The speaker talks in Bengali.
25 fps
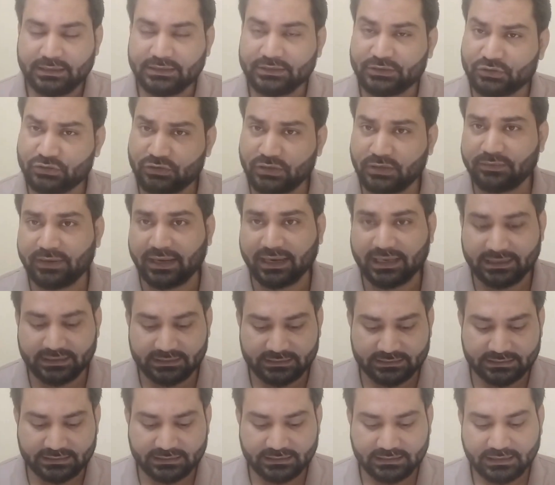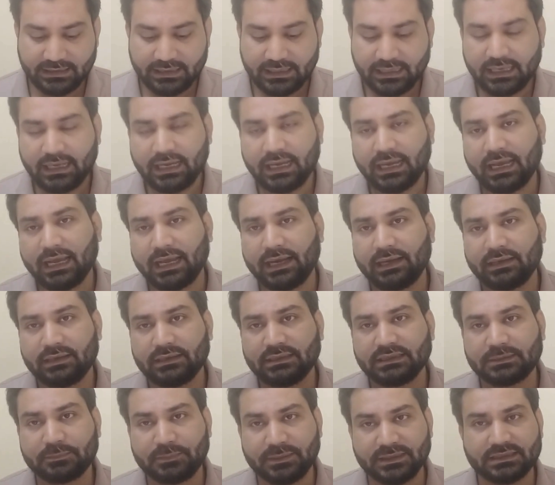স্ট্রে ভ্যাকেন্সি অ্যান্ড
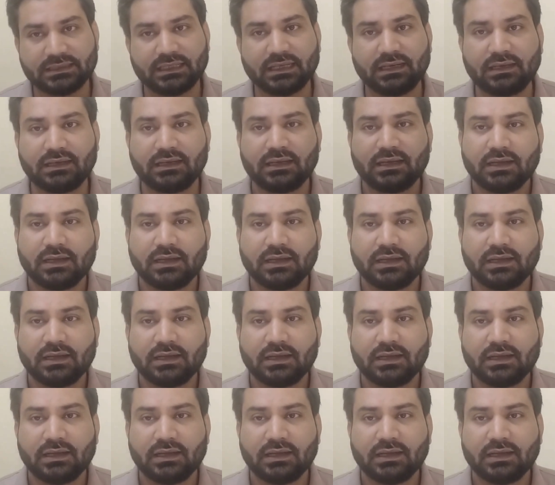স্পেশাল